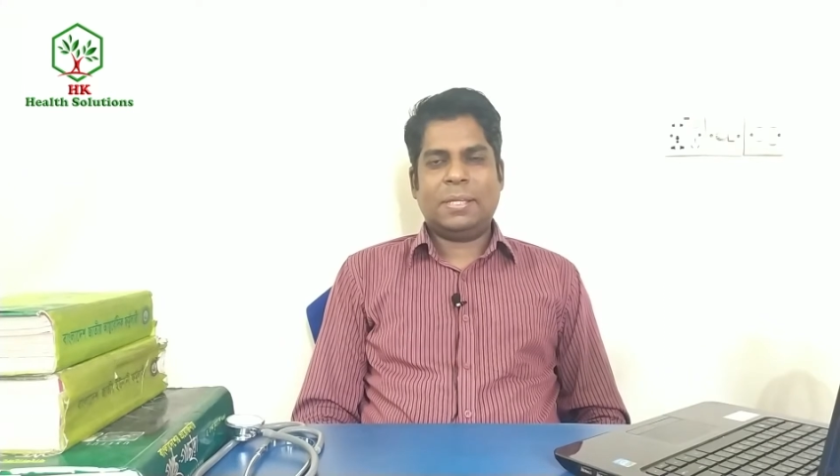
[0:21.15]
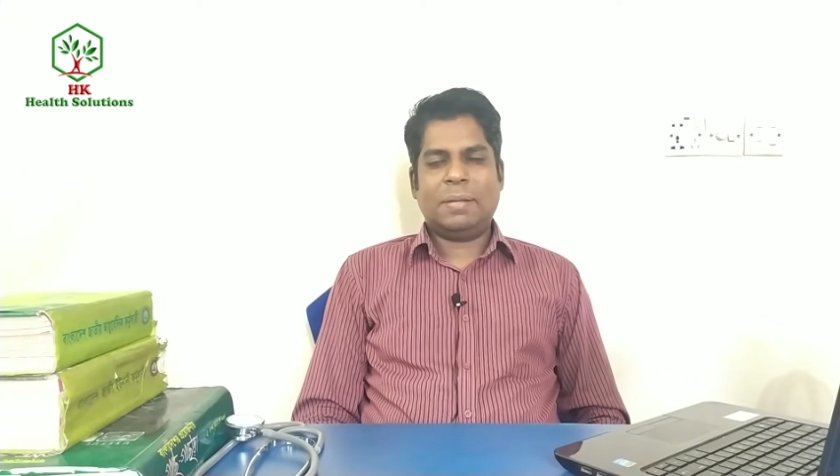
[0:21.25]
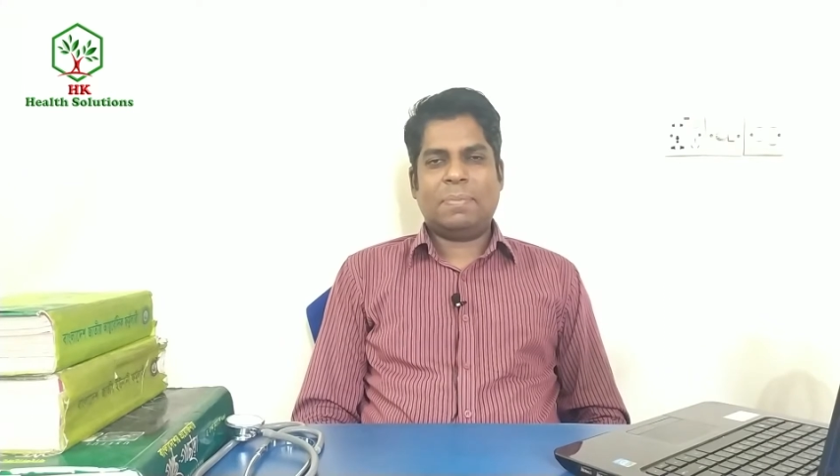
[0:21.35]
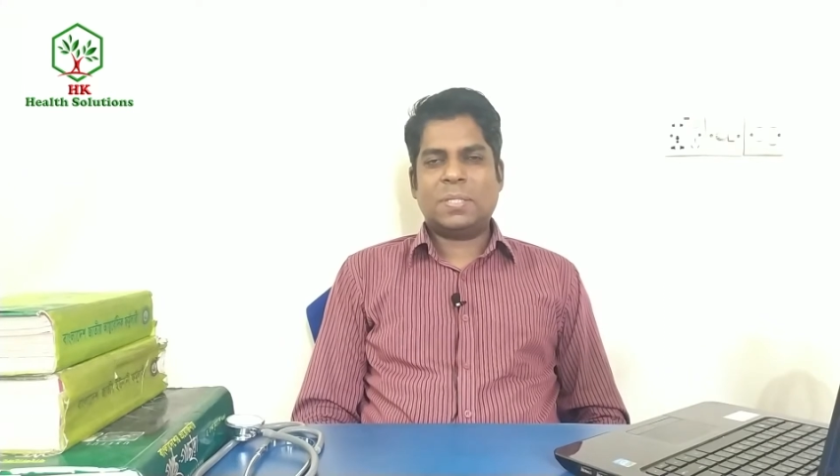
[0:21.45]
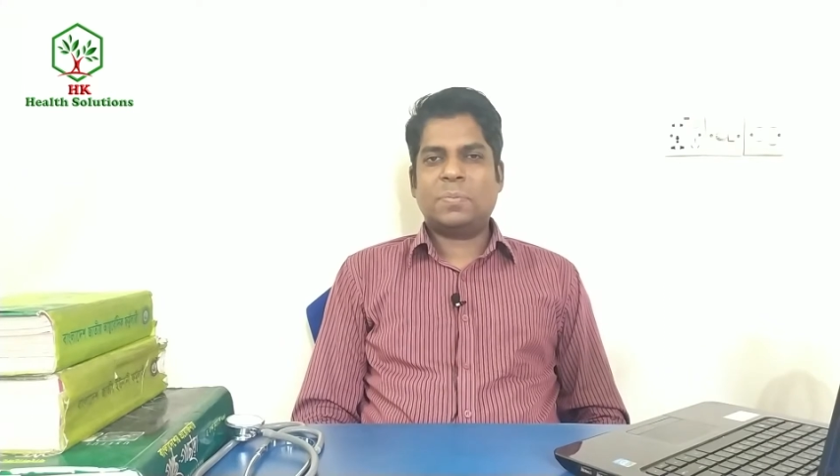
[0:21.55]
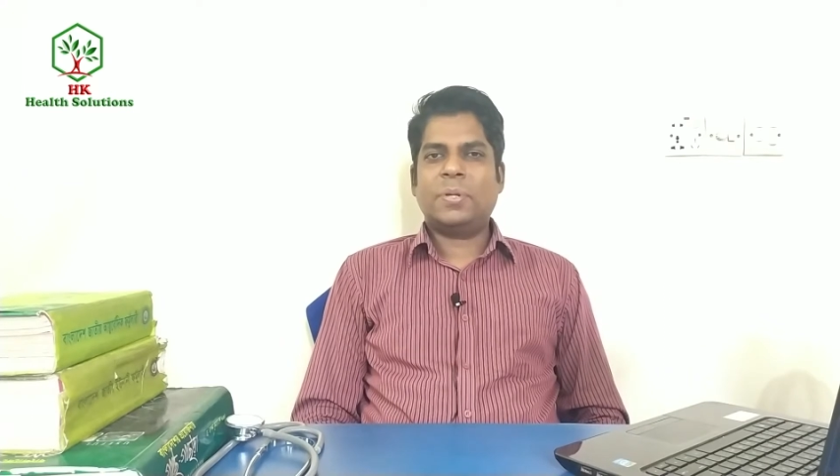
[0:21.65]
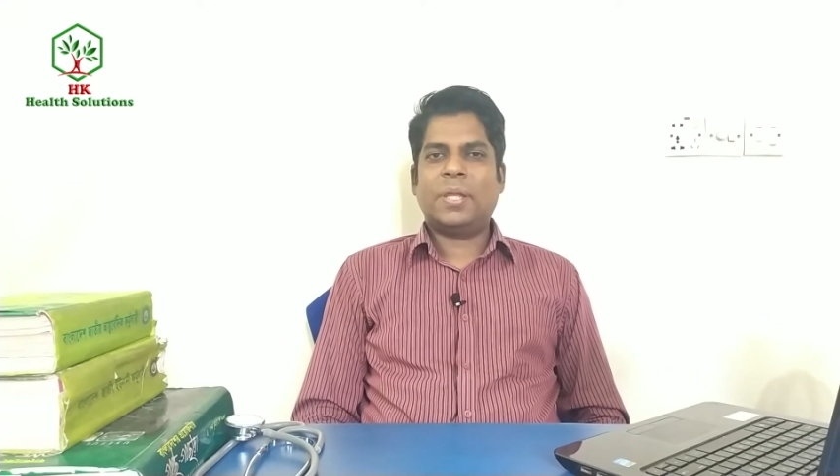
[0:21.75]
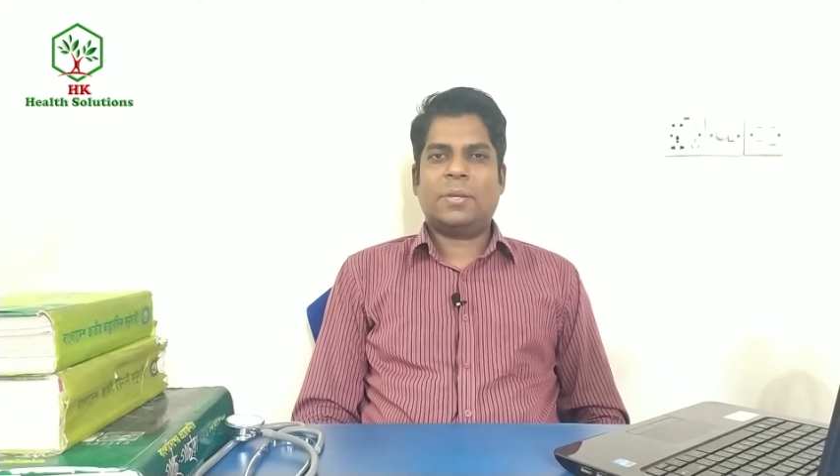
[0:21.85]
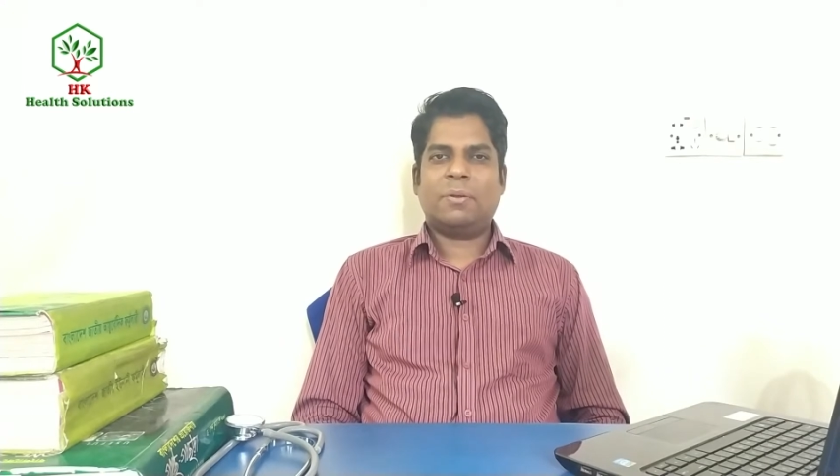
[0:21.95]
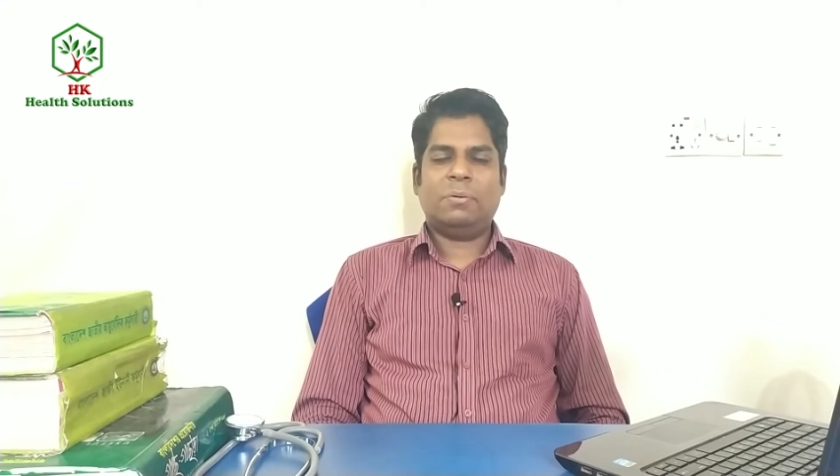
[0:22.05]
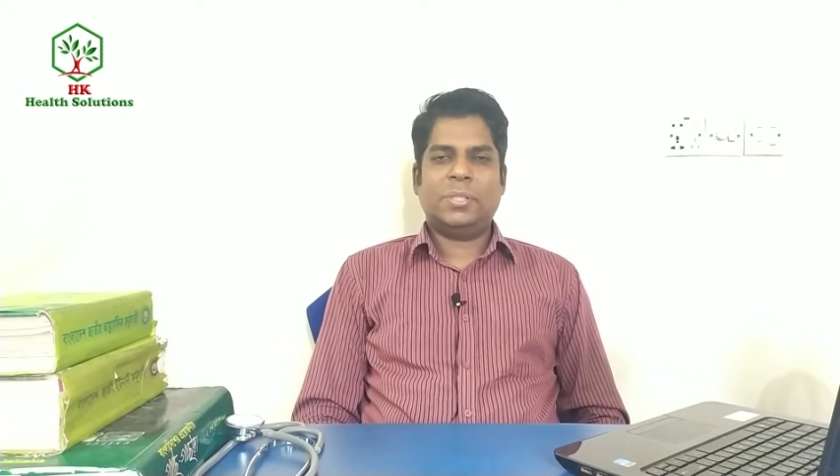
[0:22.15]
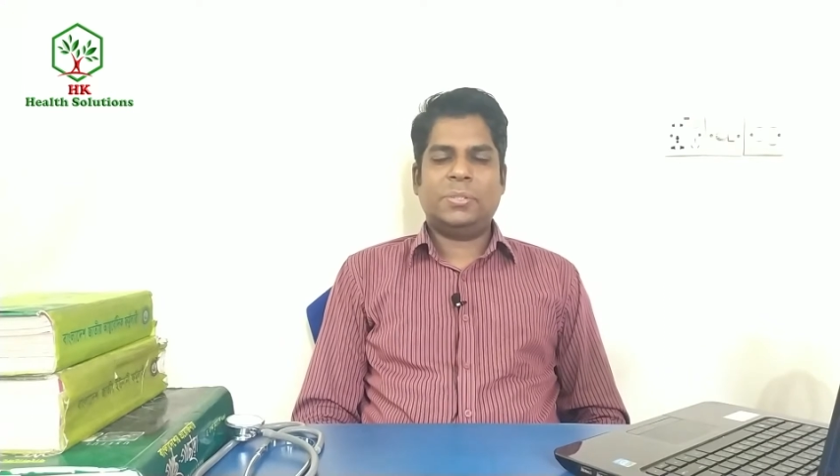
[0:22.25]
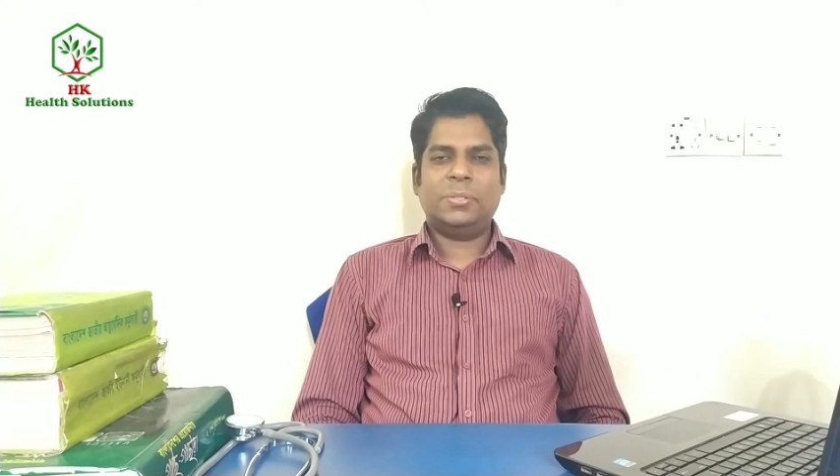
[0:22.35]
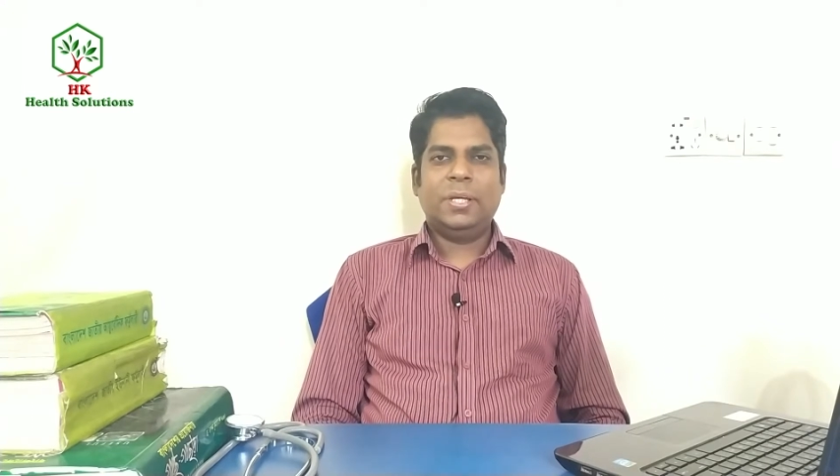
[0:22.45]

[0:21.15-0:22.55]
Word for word: যেটা পাসপোর্টের একটা অংশ